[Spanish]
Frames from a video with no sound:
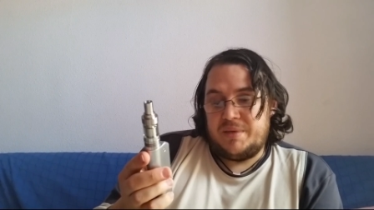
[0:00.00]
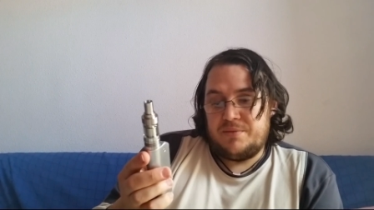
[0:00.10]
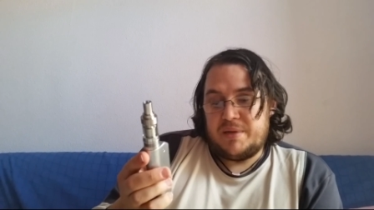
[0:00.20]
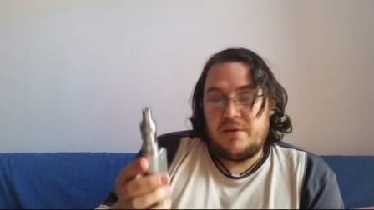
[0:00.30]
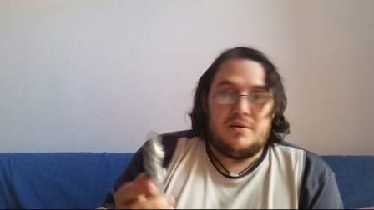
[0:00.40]
No,
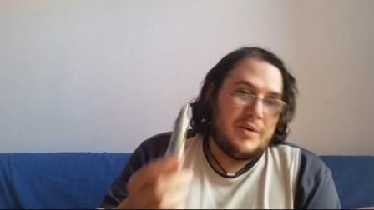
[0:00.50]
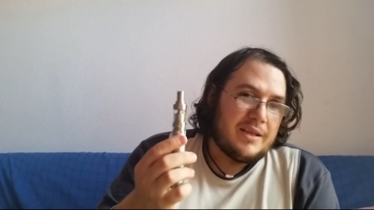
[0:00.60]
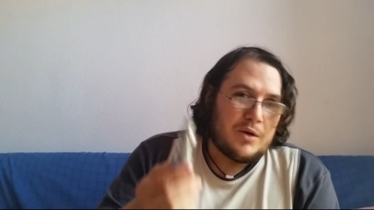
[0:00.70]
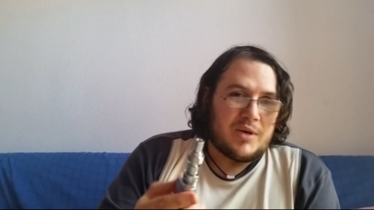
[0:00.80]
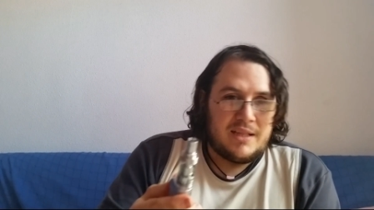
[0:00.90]
perdón, le
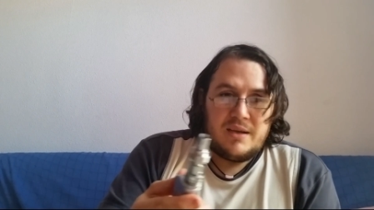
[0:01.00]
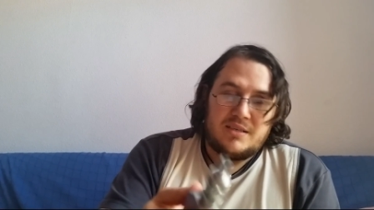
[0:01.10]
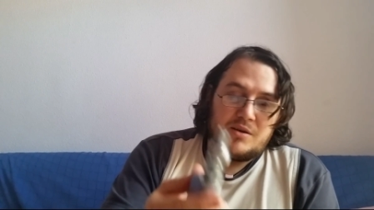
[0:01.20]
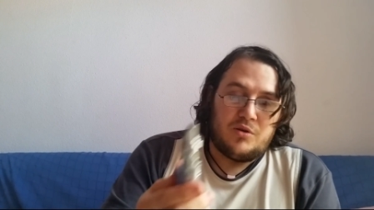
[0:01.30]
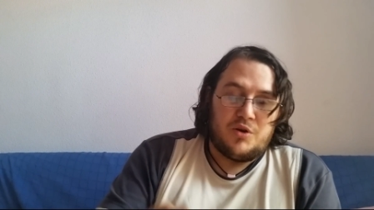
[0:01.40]
voy a dar a 40,
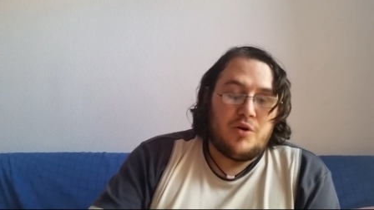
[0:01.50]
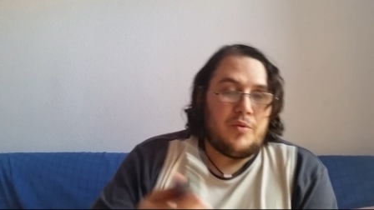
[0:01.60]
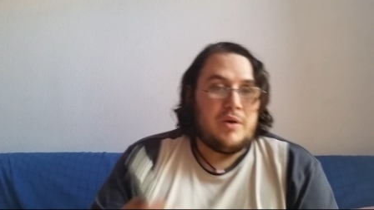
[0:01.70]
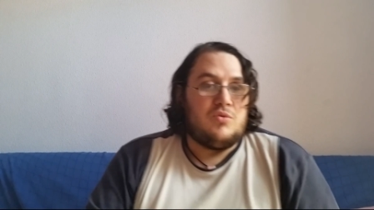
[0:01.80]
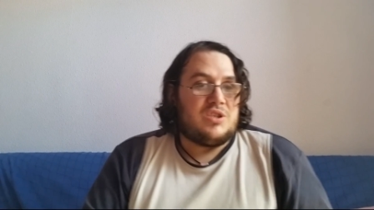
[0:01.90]
que es lo que yo
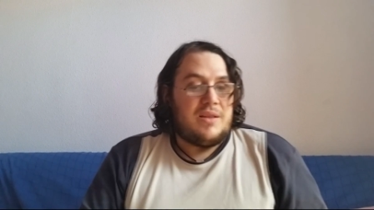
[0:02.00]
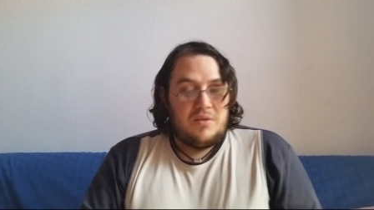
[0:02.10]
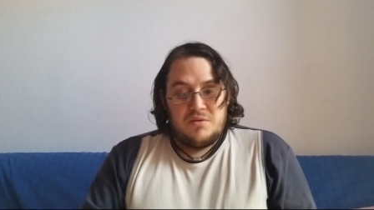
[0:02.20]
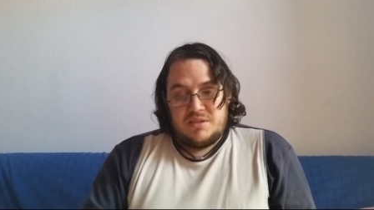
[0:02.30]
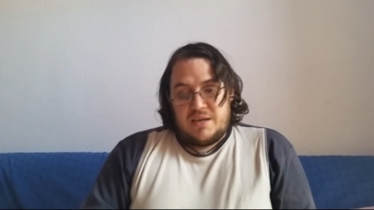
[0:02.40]
lo vengo
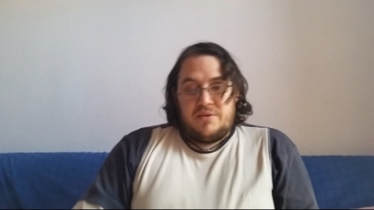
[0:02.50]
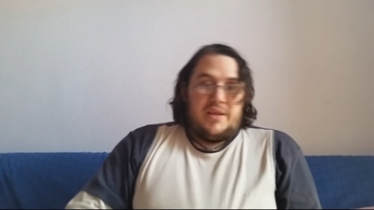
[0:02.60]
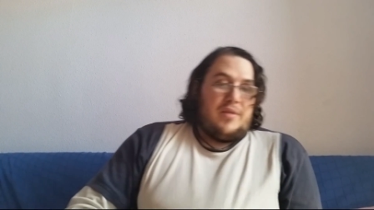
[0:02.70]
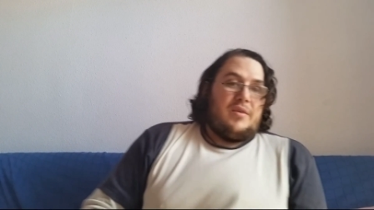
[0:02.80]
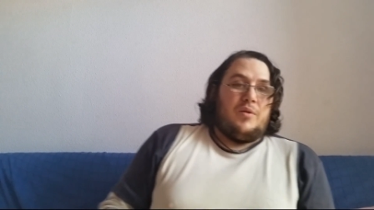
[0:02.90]
usando. O sea, lo
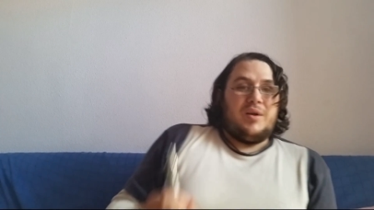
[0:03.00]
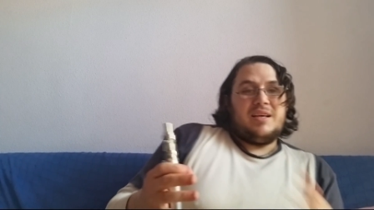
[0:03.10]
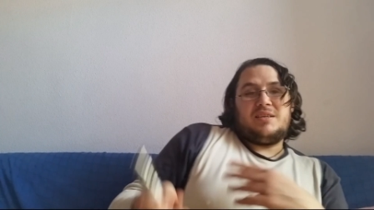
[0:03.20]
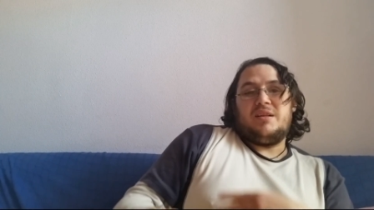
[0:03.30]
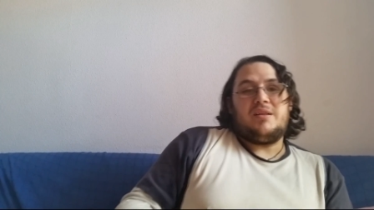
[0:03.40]
de
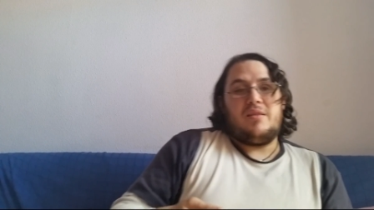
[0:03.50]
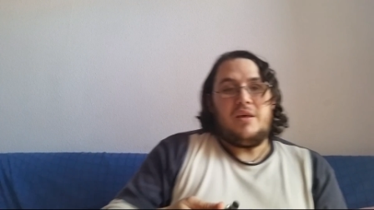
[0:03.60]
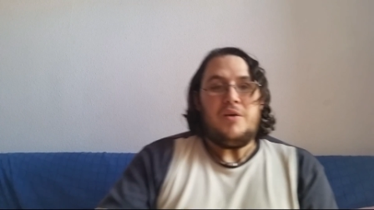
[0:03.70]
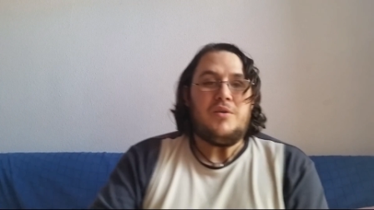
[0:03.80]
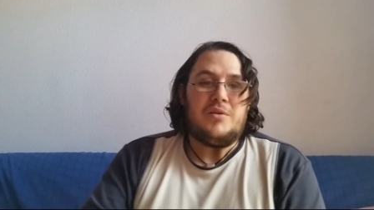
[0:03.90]

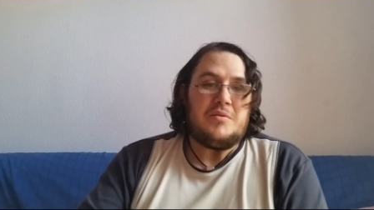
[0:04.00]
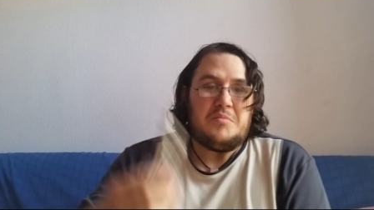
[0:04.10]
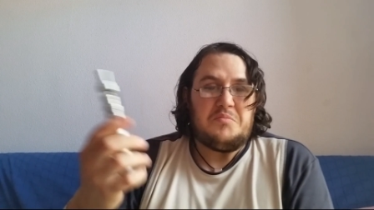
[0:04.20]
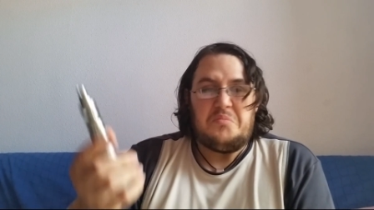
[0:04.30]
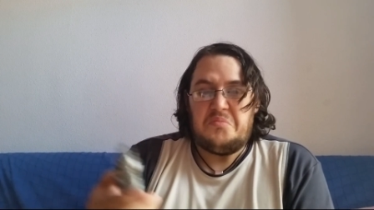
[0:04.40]

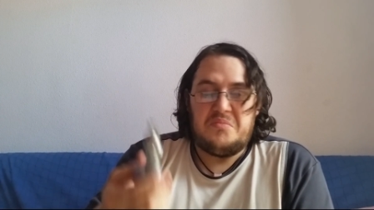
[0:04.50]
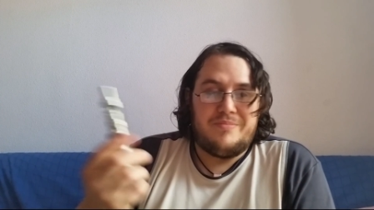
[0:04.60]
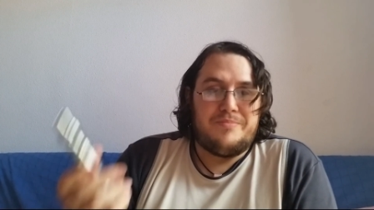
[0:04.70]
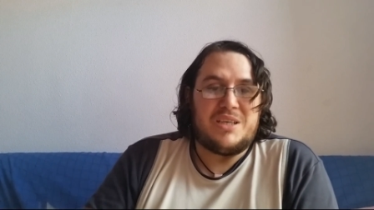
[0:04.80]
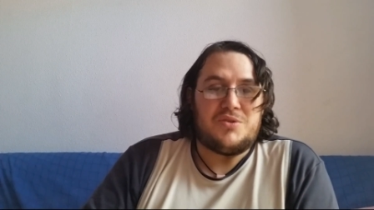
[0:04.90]
50-75
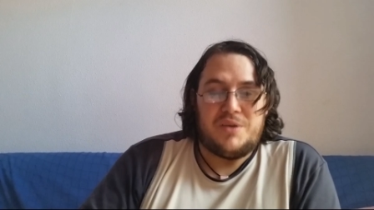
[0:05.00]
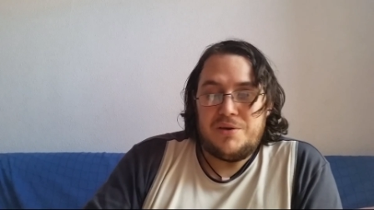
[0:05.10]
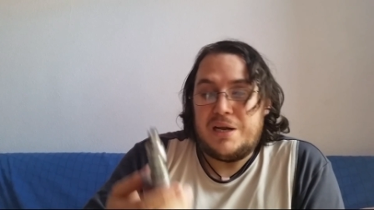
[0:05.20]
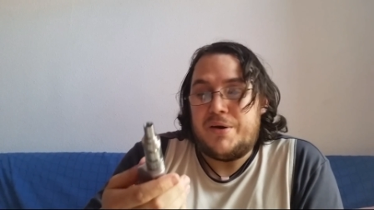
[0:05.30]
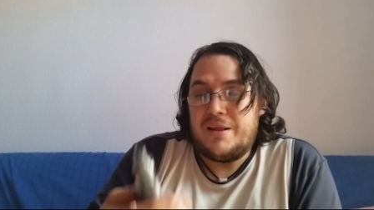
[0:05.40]
paso
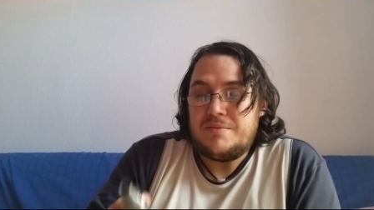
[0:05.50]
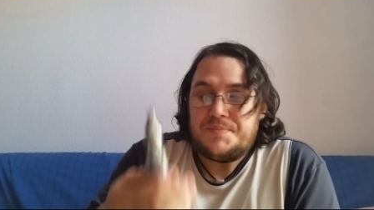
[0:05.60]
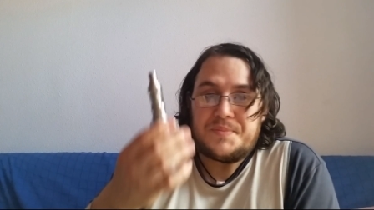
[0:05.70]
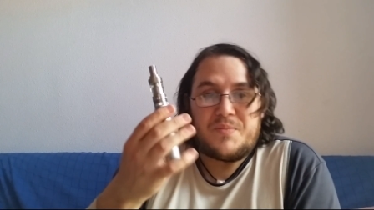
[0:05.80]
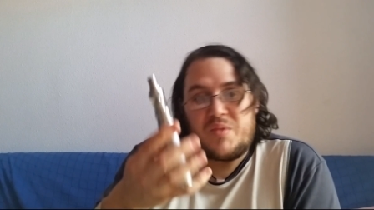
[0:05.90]
de ello, la verdad.
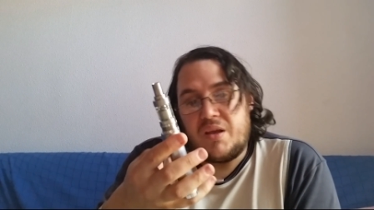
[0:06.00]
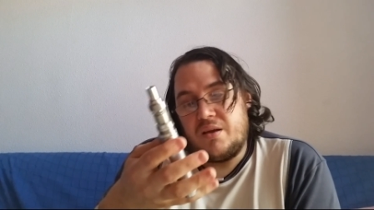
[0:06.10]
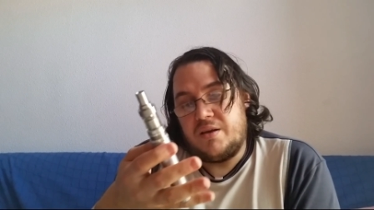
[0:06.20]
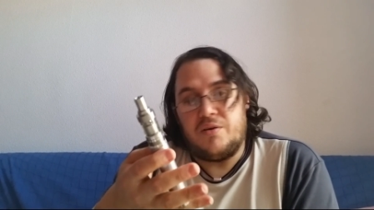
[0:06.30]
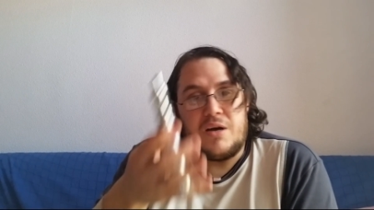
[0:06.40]

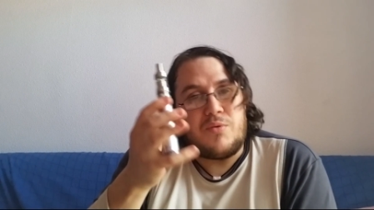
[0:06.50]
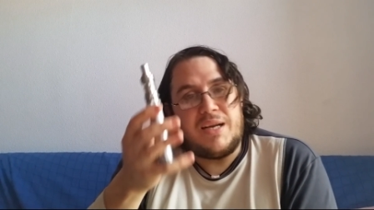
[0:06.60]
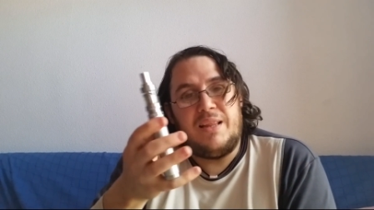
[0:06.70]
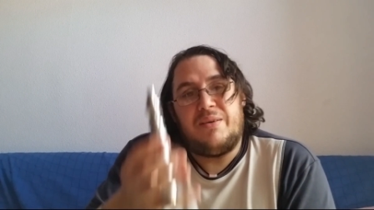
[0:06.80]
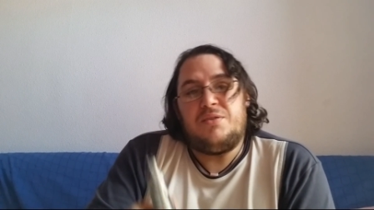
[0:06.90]
Creo que a
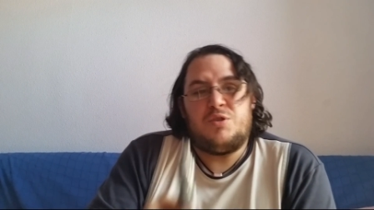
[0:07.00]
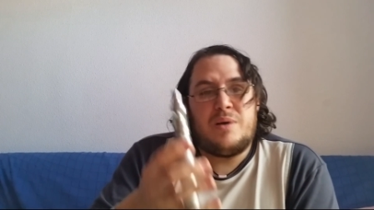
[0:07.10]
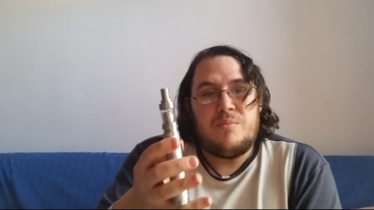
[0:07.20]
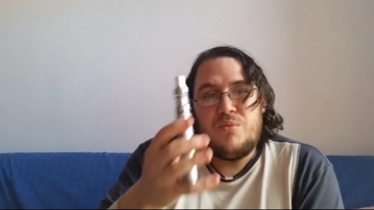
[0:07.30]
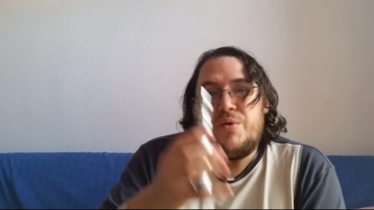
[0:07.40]
40
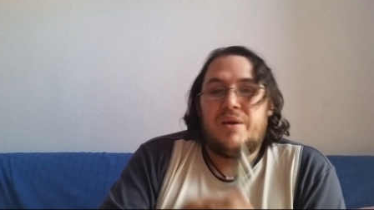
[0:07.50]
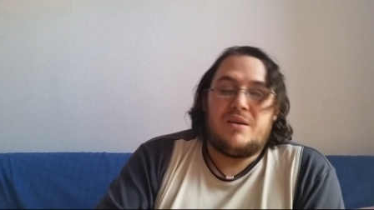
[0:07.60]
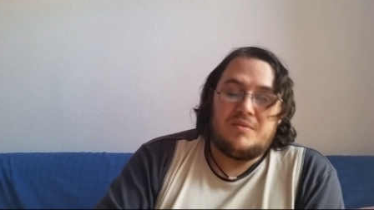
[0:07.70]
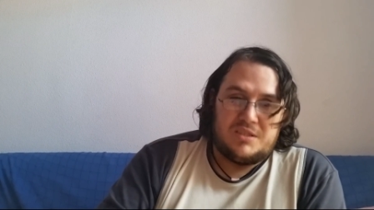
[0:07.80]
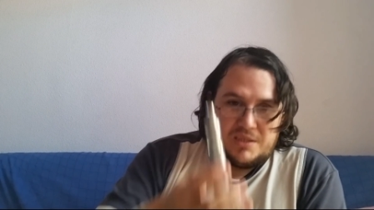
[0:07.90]
vatios va muy
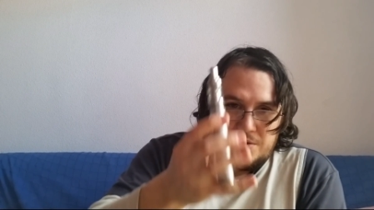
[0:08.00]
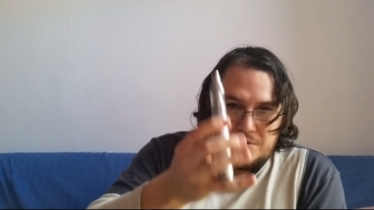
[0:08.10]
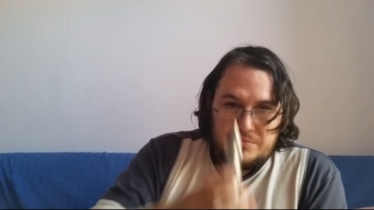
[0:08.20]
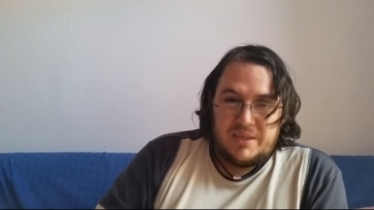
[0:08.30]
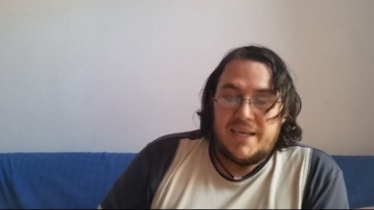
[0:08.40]
bien. Si
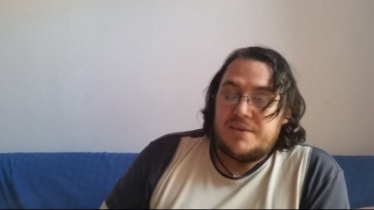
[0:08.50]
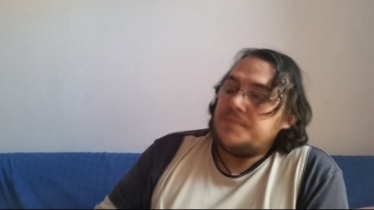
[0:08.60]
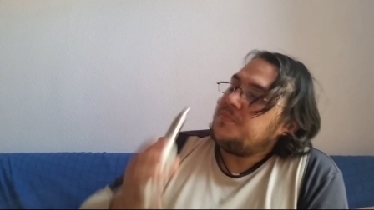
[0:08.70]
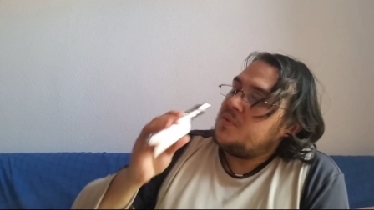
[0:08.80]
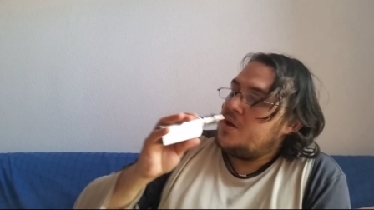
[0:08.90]
no, mirad.